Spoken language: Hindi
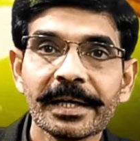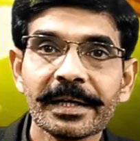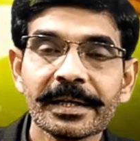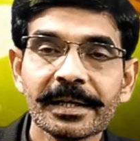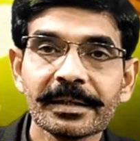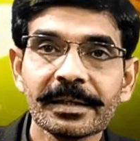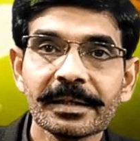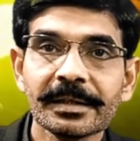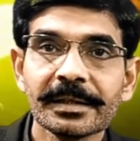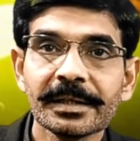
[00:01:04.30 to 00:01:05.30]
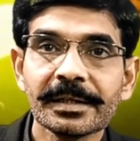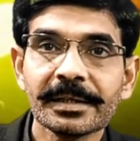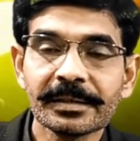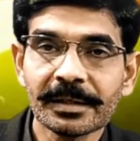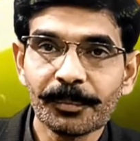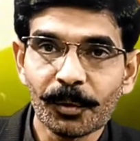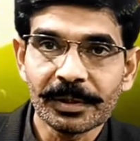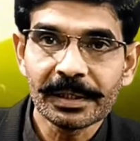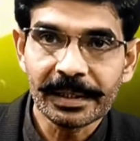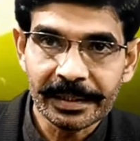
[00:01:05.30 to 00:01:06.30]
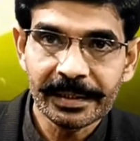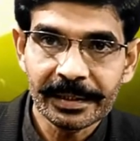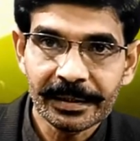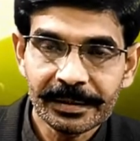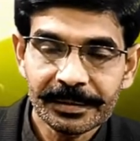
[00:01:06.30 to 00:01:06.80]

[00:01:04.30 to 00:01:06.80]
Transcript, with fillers: एकड़ के अंदर ये कितने पौधे लगेंगे